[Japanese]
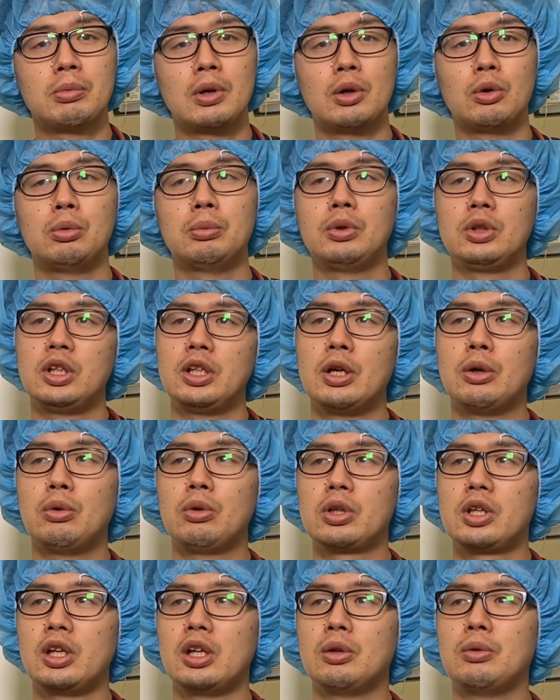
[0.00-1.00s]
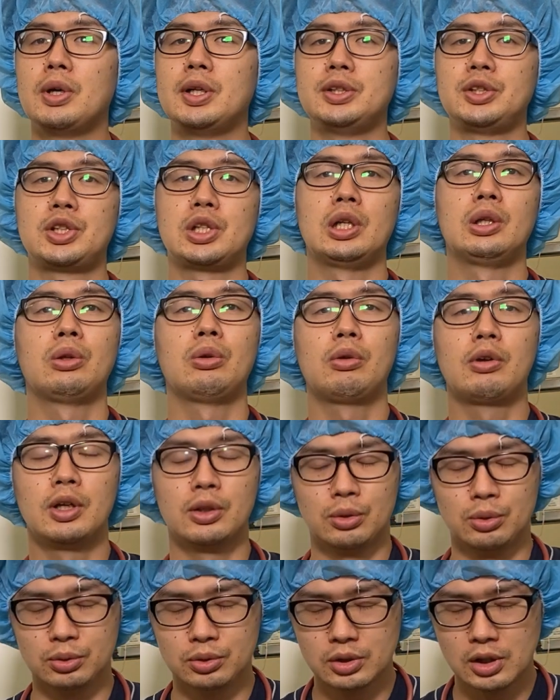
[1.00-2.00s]
まあ主にね大きなワンちゃんと
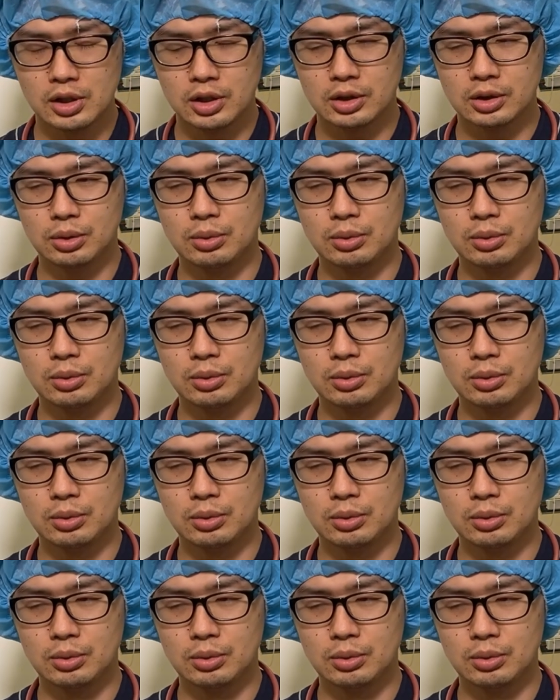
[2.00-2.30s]
か胴長